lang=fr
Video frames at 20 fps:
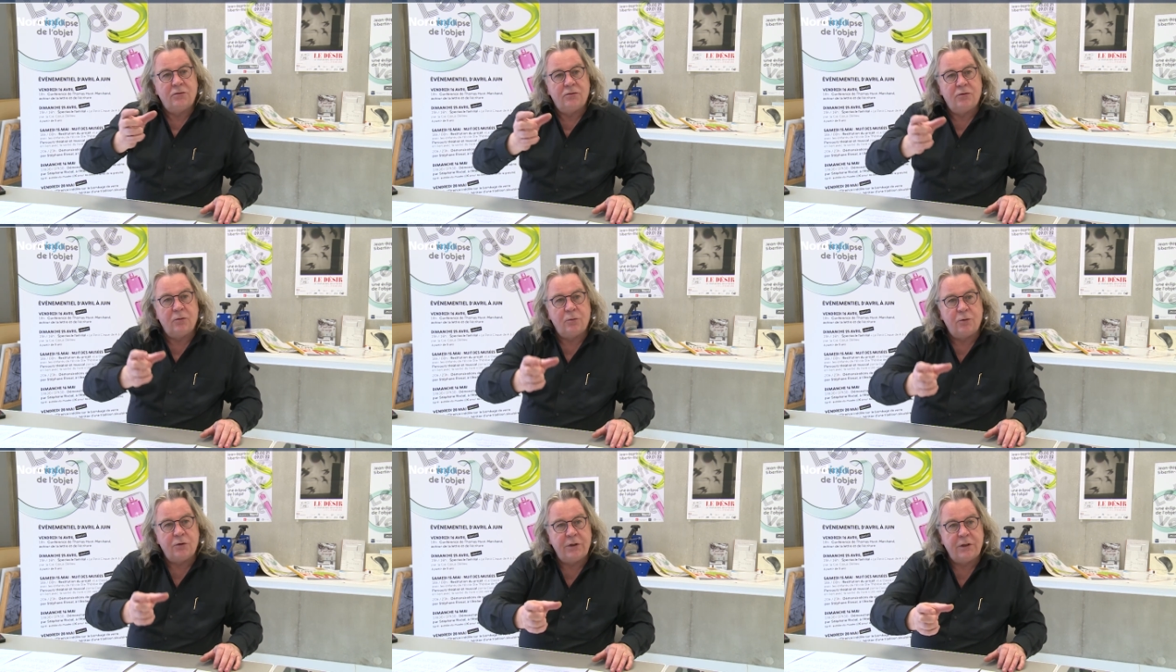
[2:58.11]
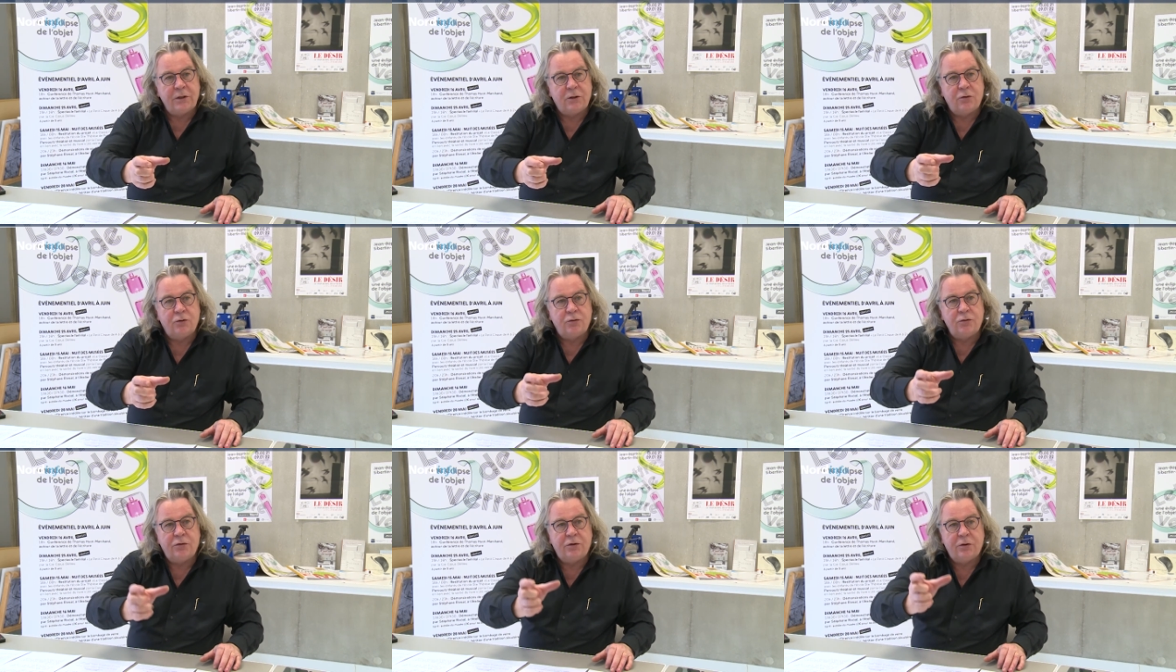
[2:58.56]
tout le monde
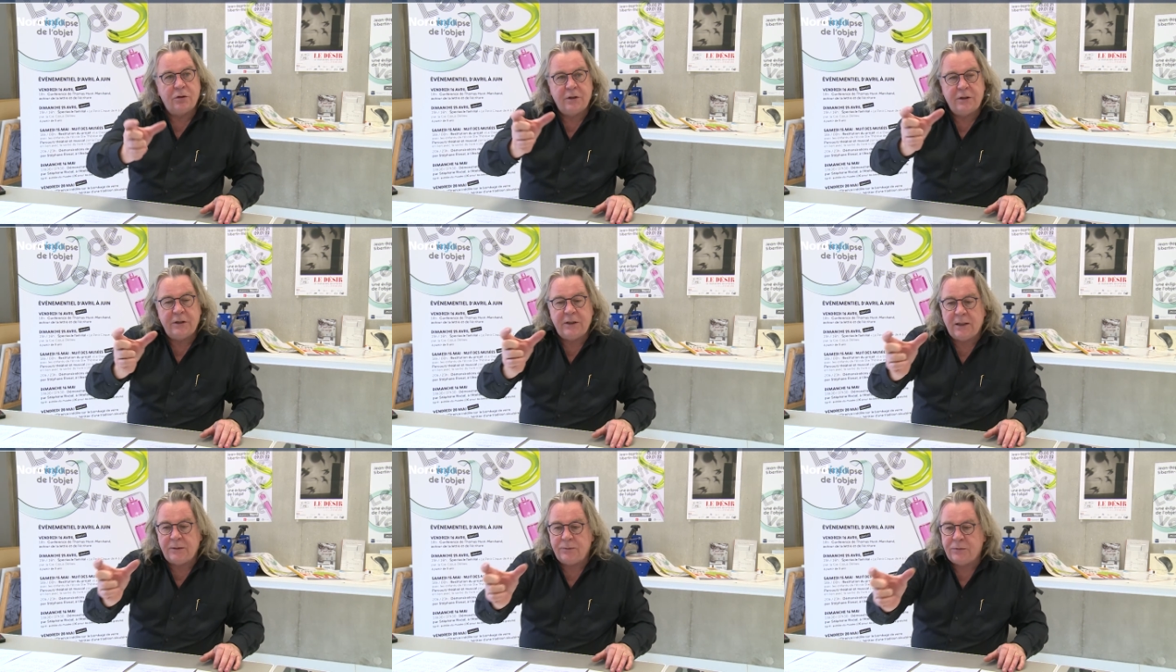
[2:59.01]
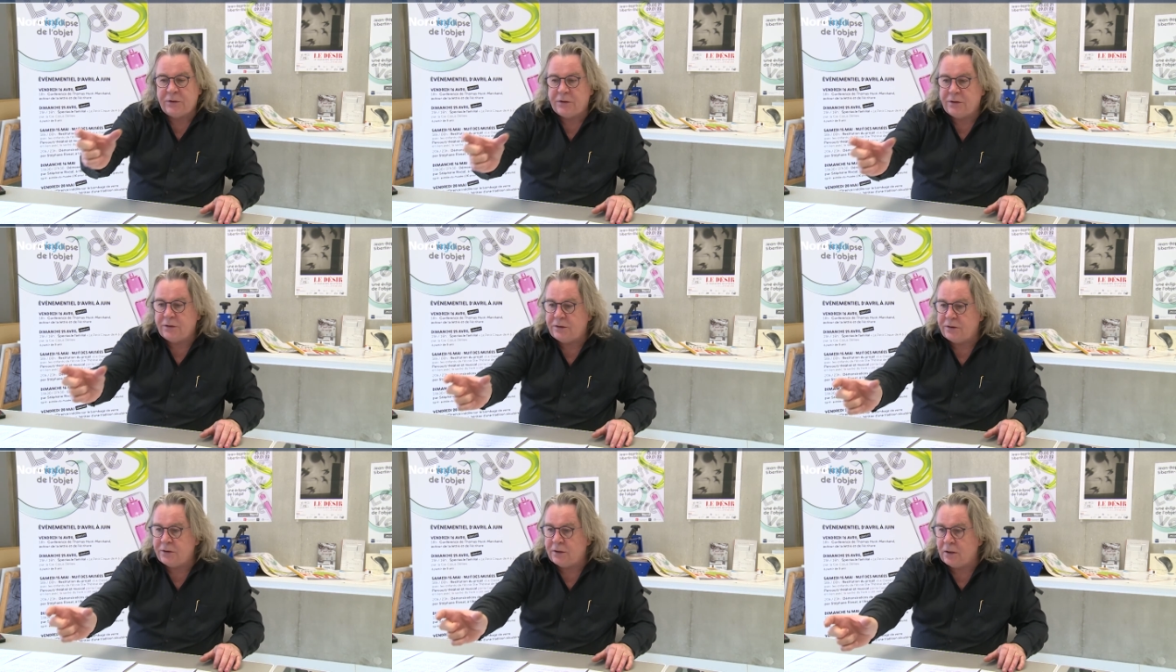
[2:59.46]
écoute, il y a un
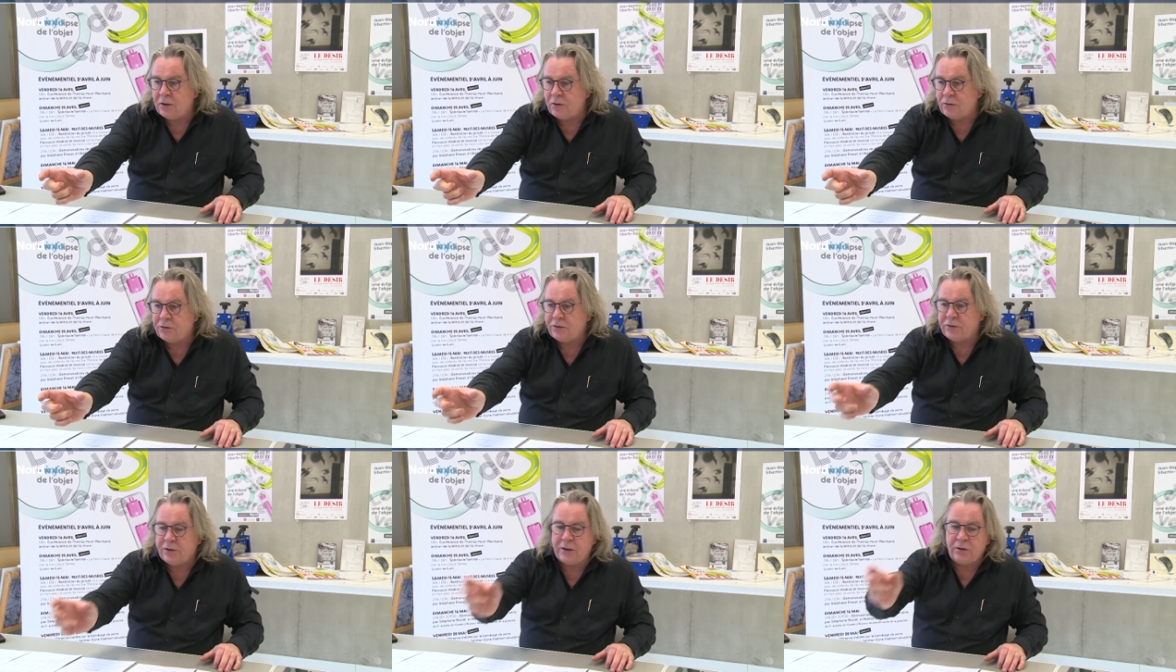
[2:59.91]
petit silence,